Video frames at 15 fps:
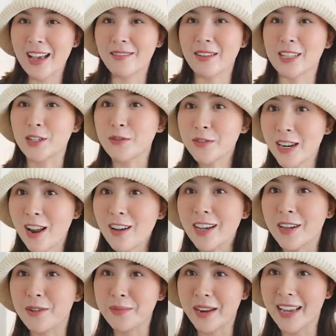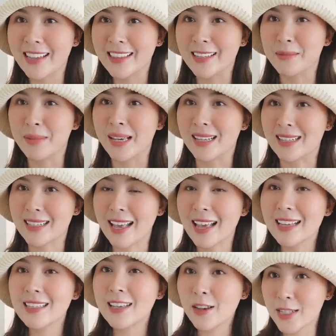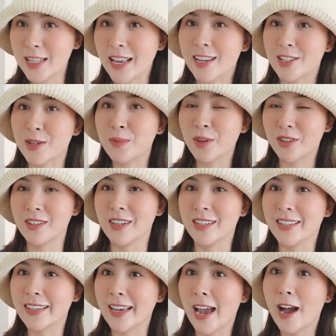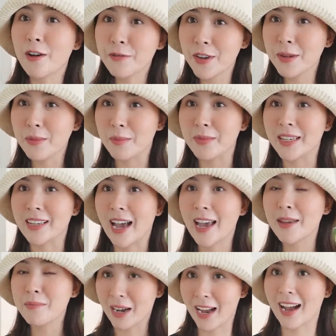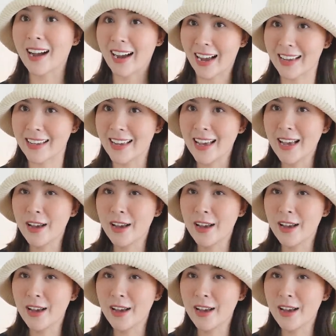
Và trong vlog ngày hôm nay thì mình sẽ chia sẻ cho mọi người những cái outfit mà mình hay mặc hàng ngày